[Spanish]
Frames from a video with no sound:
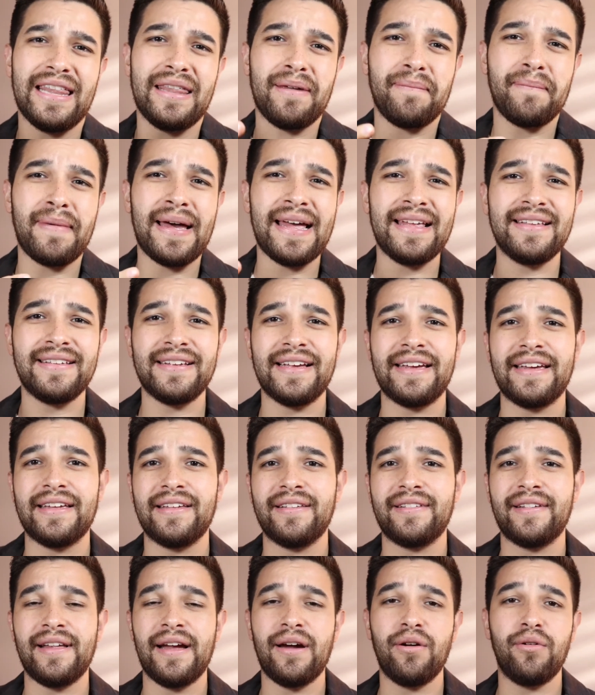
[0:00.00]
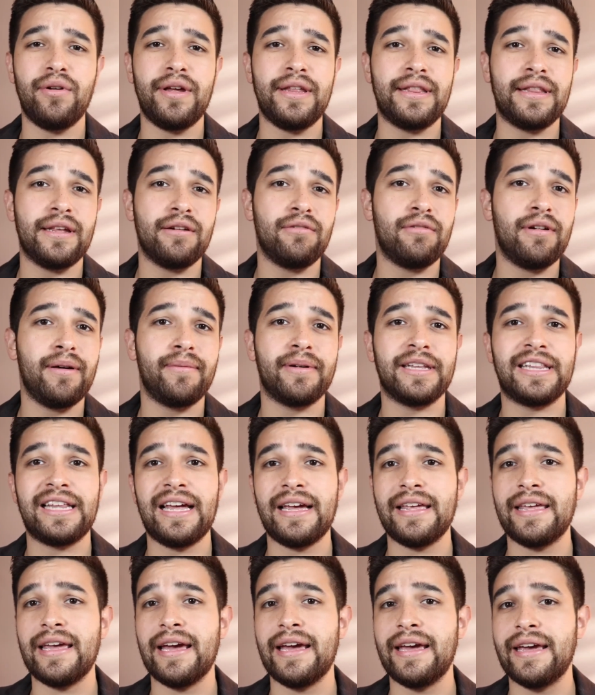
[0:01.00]
además de que está ahorita en una
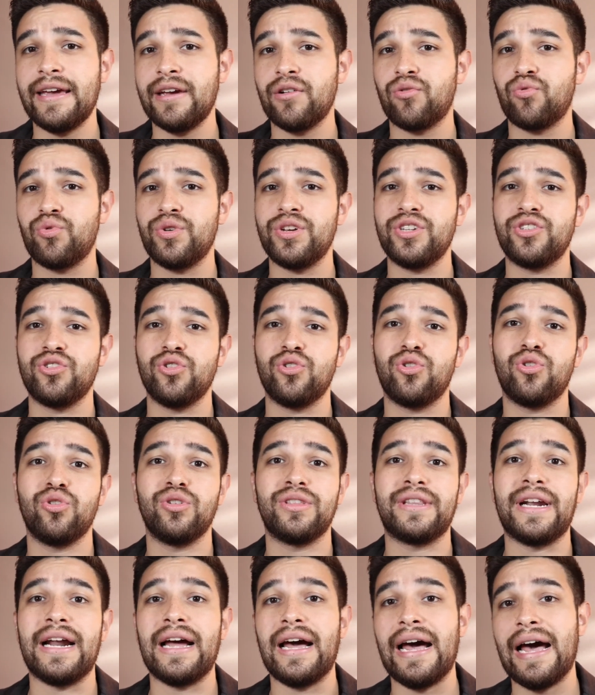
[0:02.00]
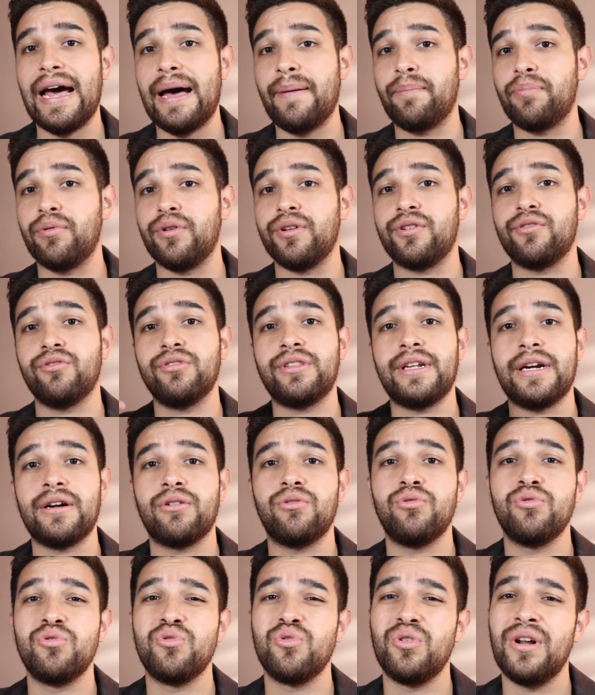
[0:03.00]
batalla en juicio contra Apple y contra
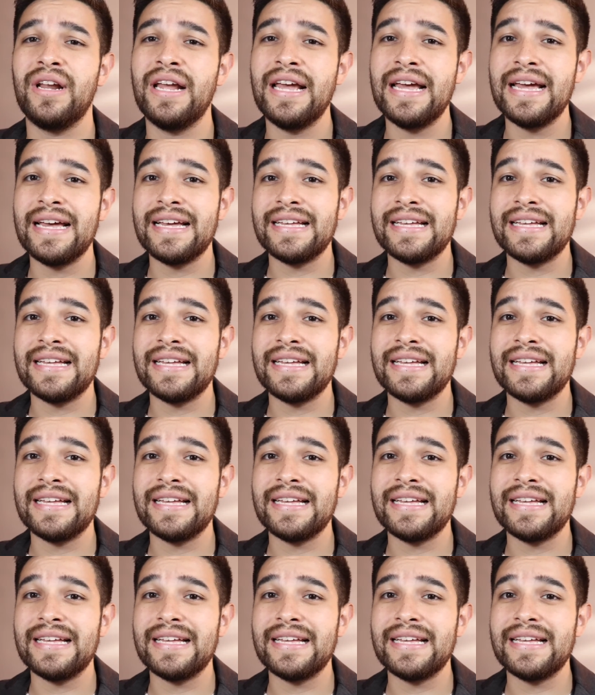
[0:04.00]
Google,